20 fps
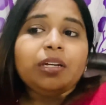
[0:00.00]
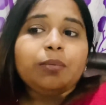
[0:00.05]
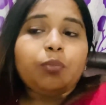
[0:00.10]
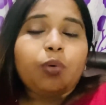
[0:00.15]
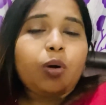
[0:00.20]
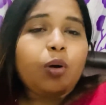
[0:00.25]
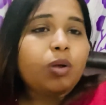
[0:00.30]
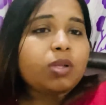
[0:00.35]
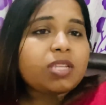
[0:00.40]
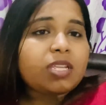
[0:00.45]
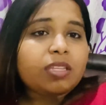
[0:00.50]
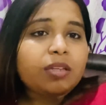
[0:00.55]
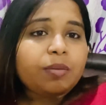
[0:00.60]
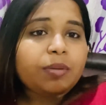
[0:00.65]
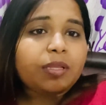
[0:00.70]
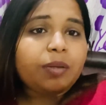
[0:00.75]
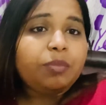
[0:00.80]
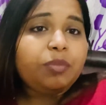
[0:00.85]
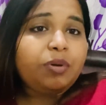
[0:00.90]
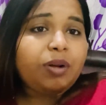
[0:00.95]
बहुत ज़्यादा
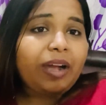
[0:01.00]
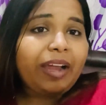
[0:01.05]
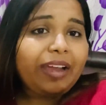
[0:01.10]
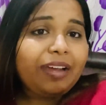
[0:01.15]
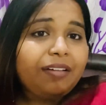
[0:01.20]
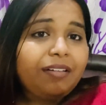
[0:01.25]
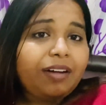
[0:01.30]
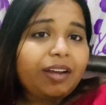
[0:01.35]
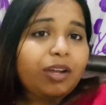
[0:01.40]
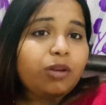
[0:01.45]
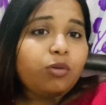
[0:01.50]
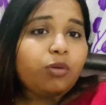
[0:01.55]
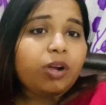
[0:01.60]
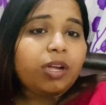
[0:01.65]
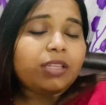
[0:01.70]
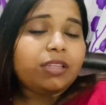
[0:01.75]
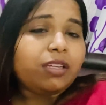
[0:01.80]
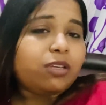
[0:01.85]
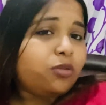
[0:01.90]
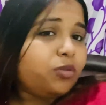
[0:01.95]
मतलब ड्राई ड्राई हो
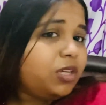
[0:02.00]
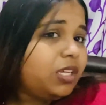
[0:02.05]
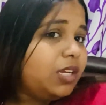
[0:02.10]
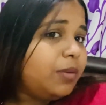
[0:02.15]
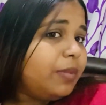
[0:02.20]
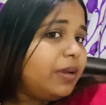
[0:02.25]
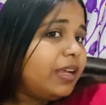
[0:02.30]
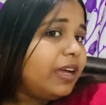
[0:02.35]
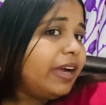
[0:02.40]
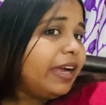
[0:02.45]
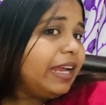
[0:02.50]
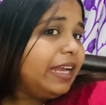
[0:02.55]
गए थे क्योंकि ना मैंने